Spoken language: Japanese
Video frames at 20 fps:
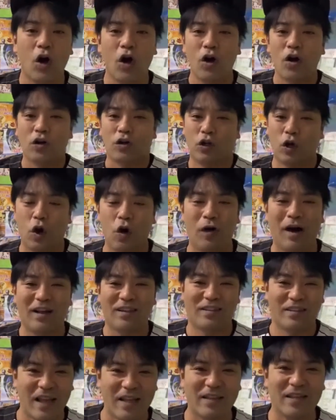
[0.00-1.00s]
今日は
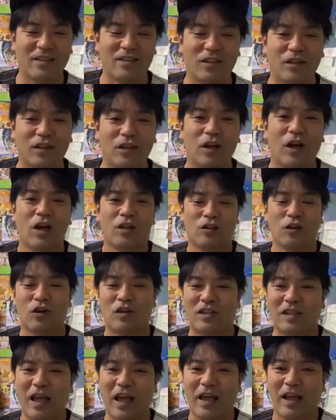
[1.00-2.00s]
前日、そ
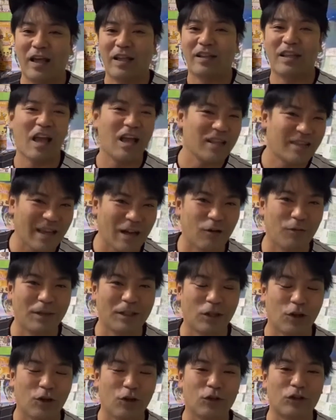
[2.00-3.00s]
して転着日
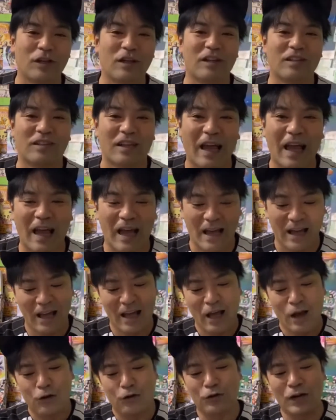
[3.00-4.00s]
ということでですね、
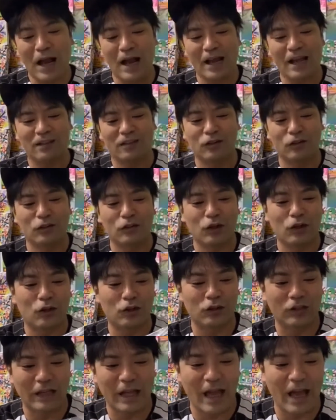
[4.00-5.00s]
フラゲするというこ
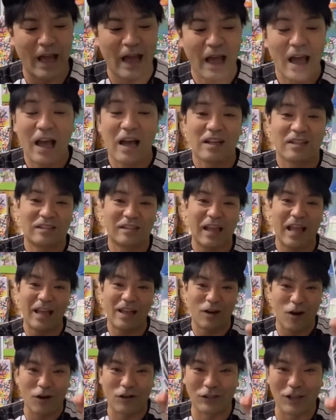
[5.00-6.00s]
とで、
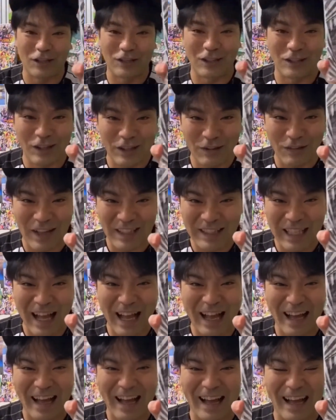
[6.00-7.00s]
ステイゴールド届きまし
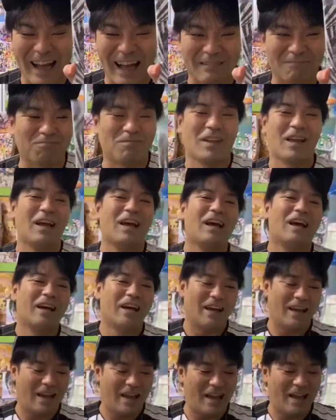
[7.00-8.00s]
たー、
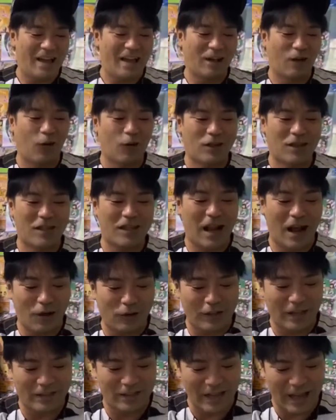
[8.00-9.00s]
えー、こちらを
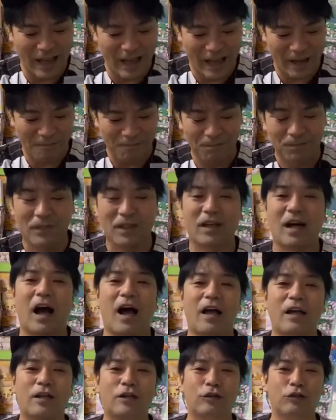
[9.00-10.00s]
ですね、
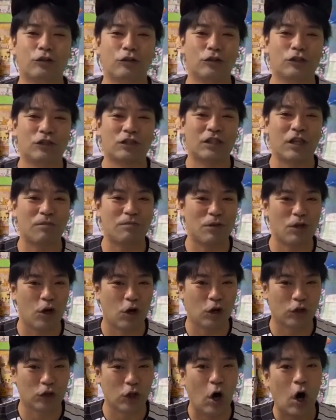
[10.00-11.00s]
開封してみよ
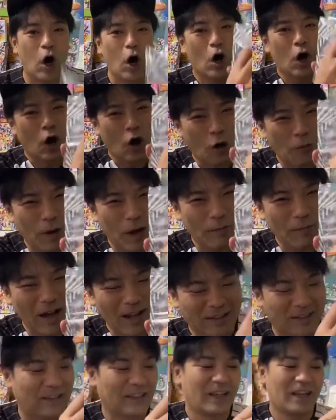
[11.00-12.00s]
うと思いま
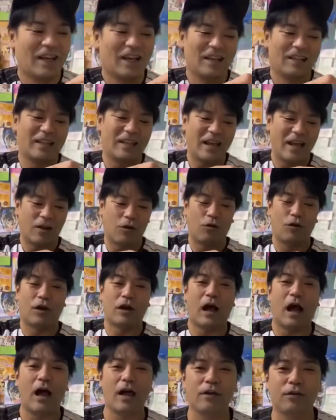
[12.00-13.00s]
す。でね、これ
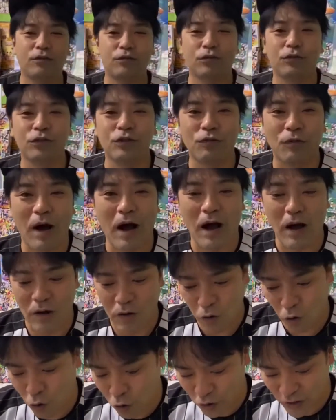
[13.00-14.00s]
開封には
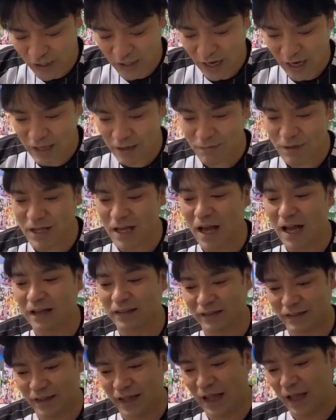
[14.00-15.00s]
大きな意味があっ
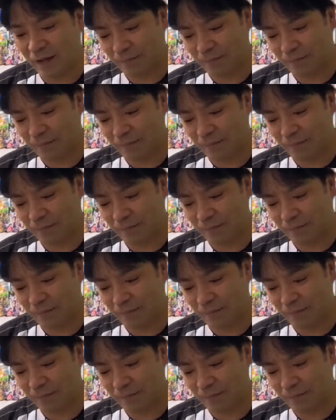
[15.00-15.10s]
て、